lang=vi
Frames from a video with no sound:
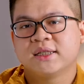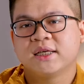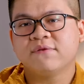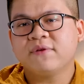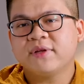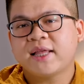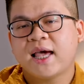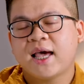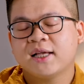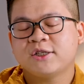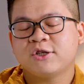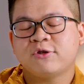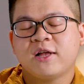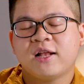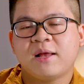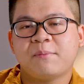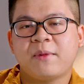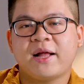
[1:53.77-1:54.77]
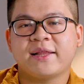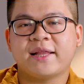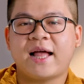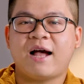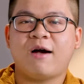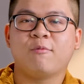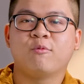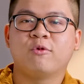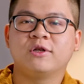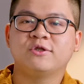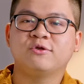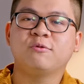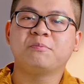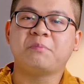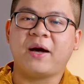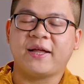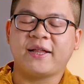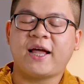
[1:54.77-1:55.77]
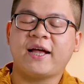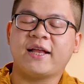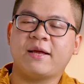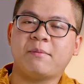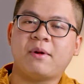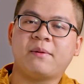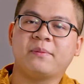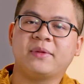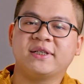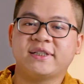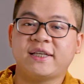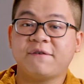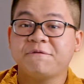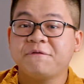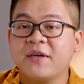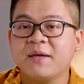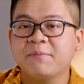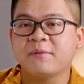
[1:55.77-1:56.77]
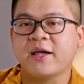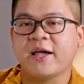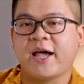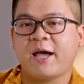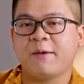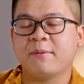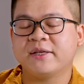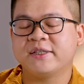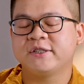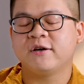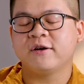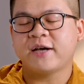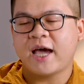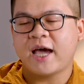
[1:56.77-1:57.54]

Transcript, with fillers: Chính vì thế cho nên là bạn nào muốn dùng máy này để mà mình xem phim này, hay mình chơi